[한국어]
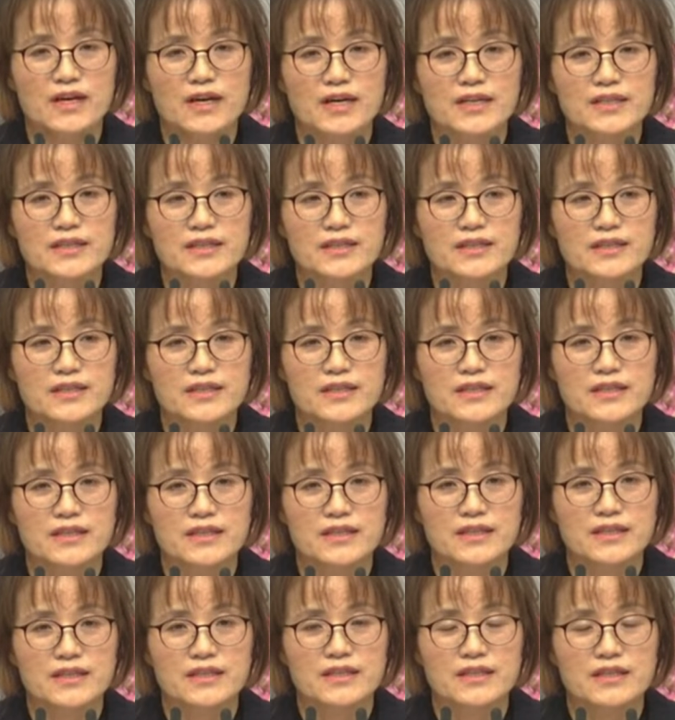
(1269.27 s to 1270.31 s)

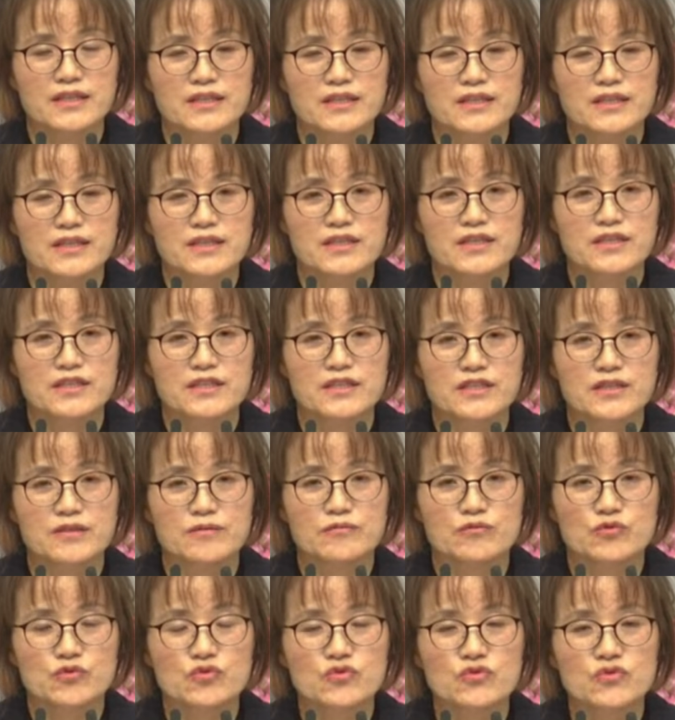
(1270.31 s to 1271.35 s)
아들이
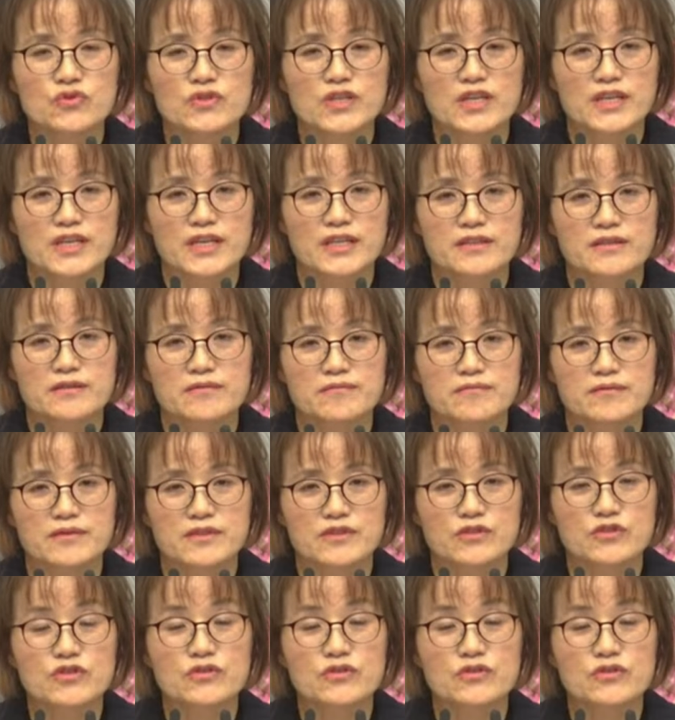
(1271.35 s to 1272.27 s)
지금 중국에 계신,